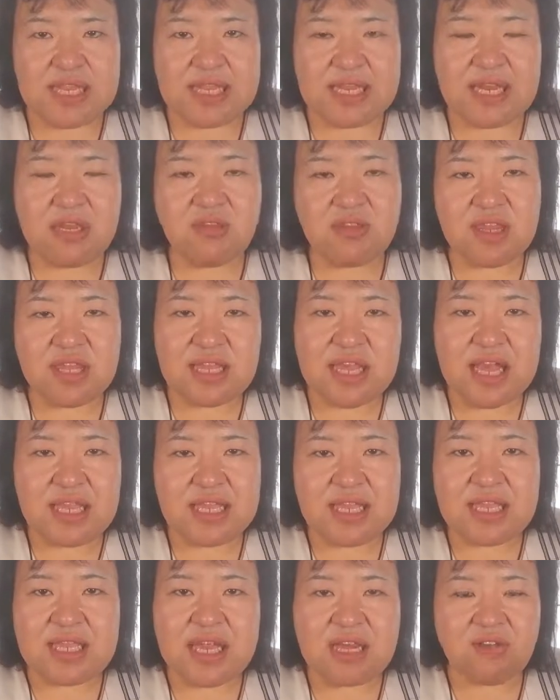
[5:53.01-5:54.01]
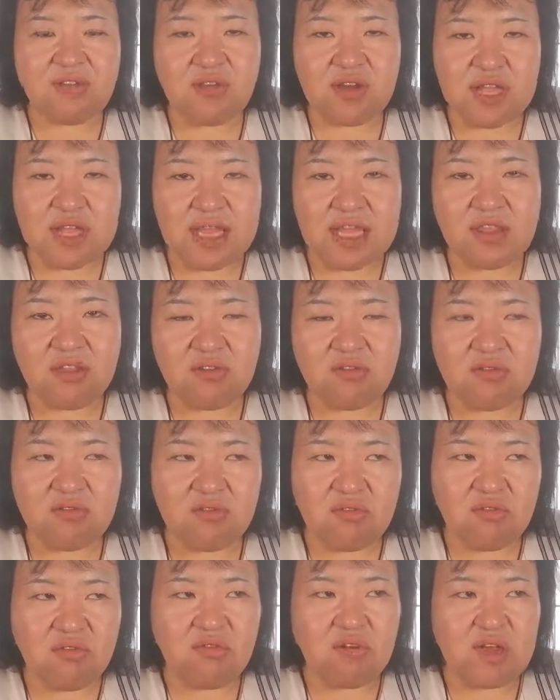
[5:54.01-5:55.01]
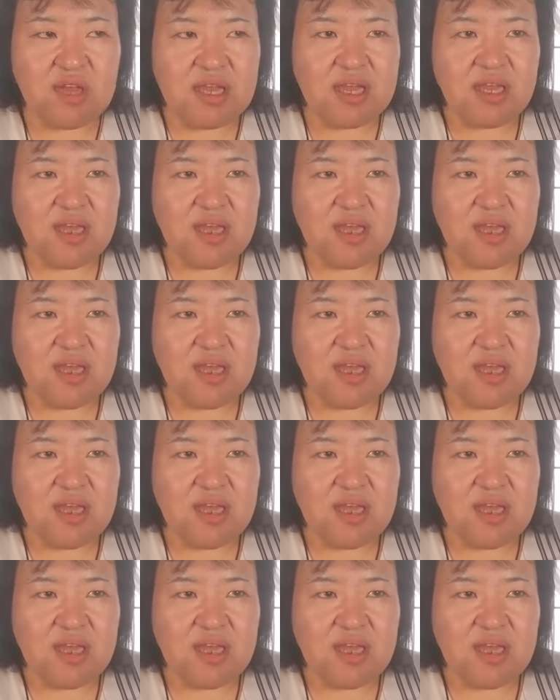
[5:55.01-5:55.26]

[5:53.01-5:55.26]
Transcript: 生きれる世界になるのかなってことを